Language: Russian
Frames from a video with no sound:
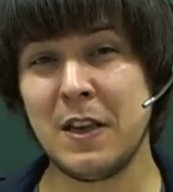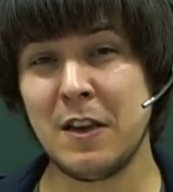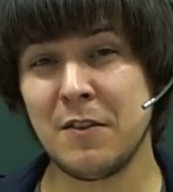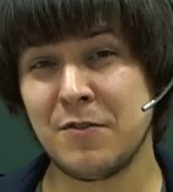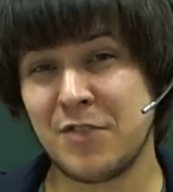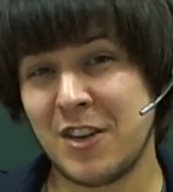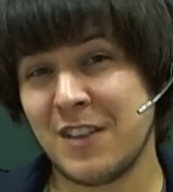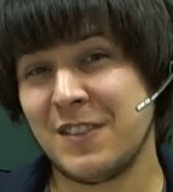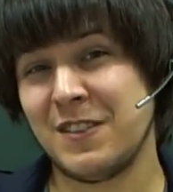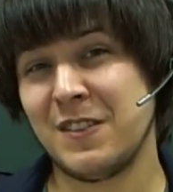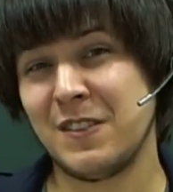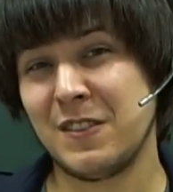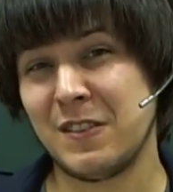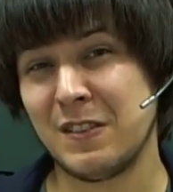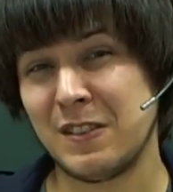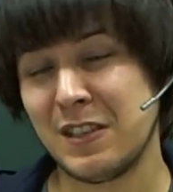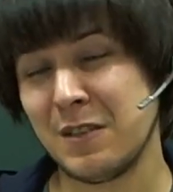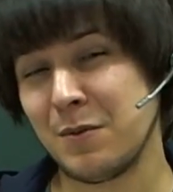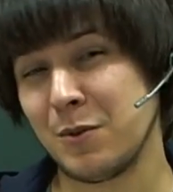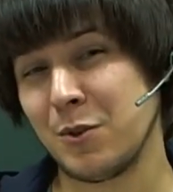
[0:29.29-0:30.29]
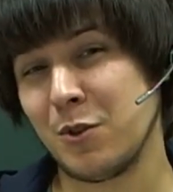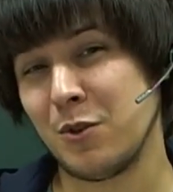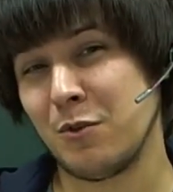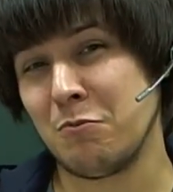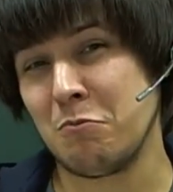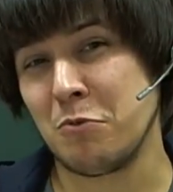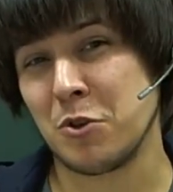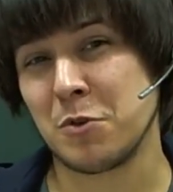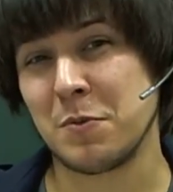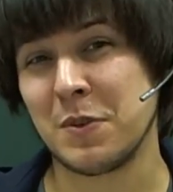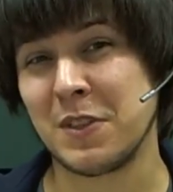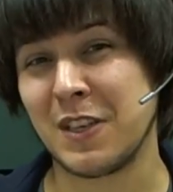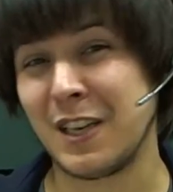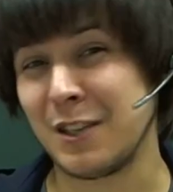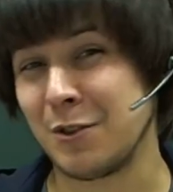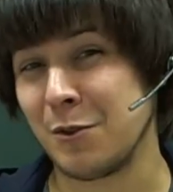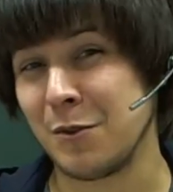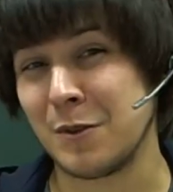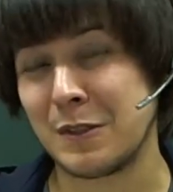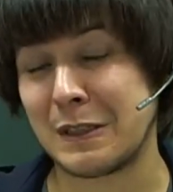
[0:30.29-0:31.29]
в частности тем, кто, может быть,
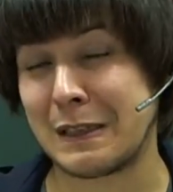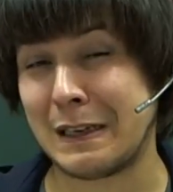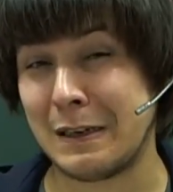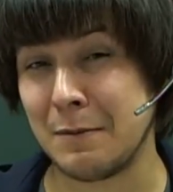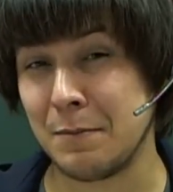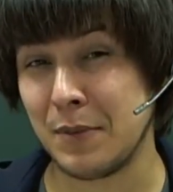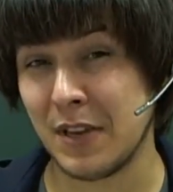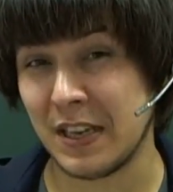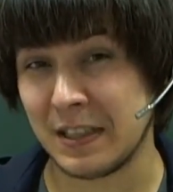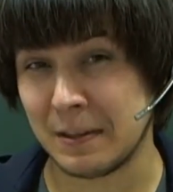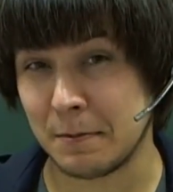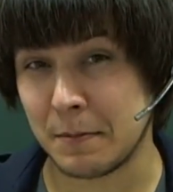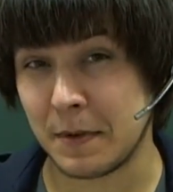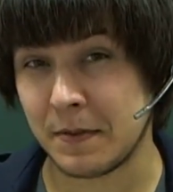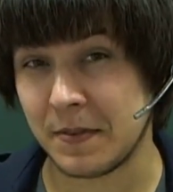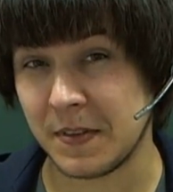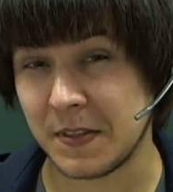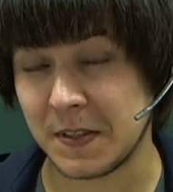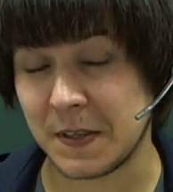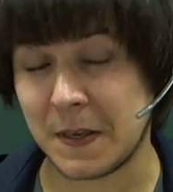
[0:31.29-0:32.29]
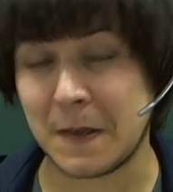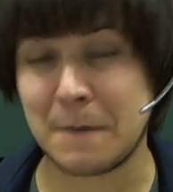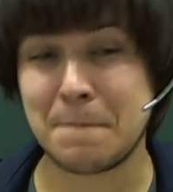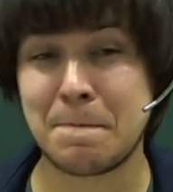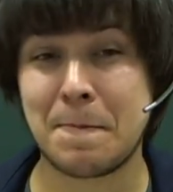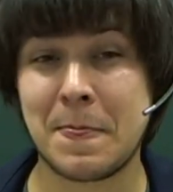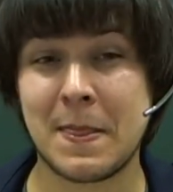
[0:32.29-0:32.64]
готовится к Олимпиадам по физике.